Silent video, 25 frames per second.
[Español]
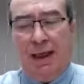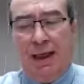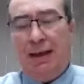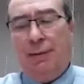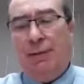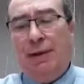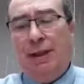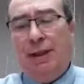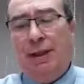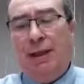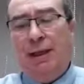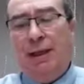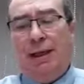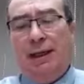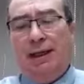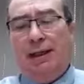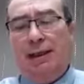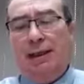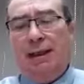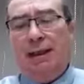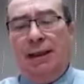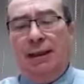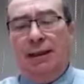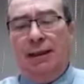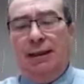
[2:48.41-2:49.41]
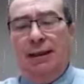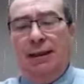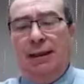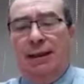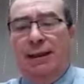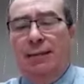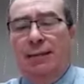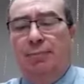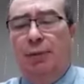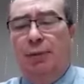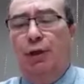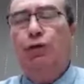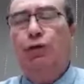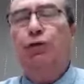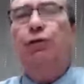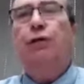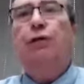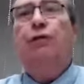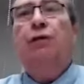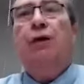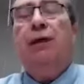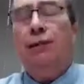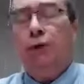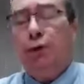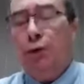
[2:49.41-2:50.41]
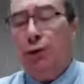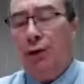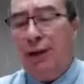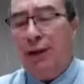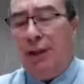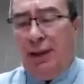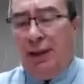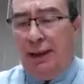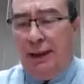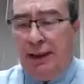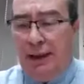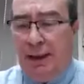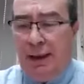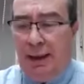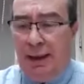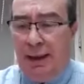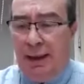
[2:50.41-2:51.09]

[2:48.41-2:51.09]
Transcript: Acabada la guerra, en 1814,